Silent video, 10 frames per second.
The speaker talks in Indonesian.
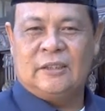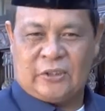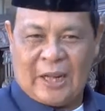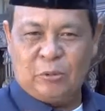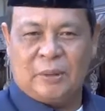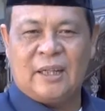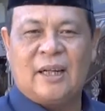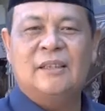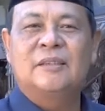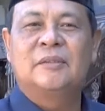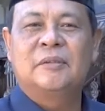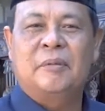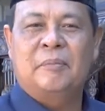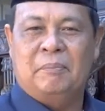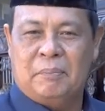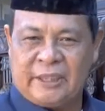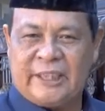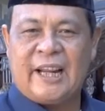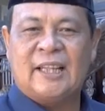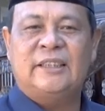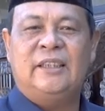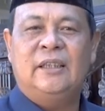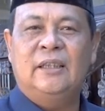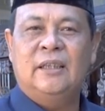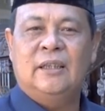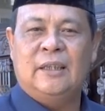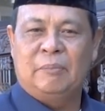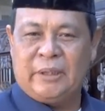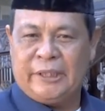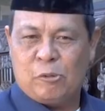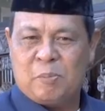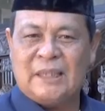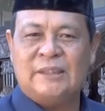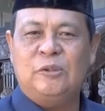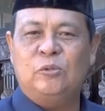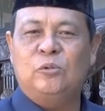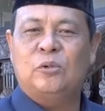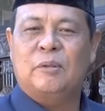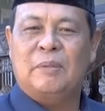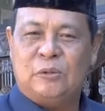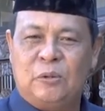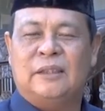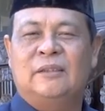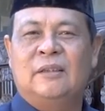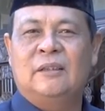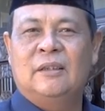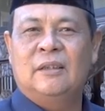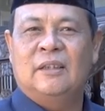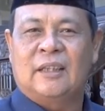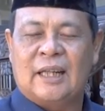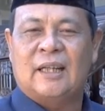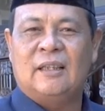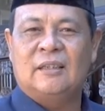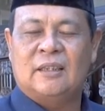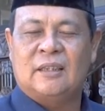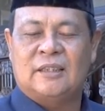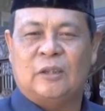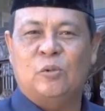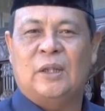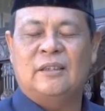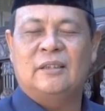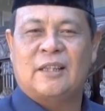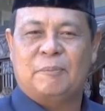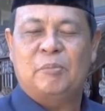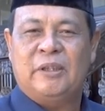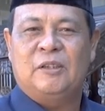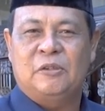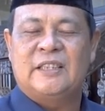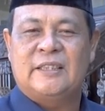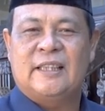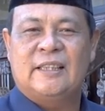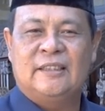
Selalu bergerak, berkreasi, dan berinovasi untuk kemajuan negara kesatuan Republik Indonesia.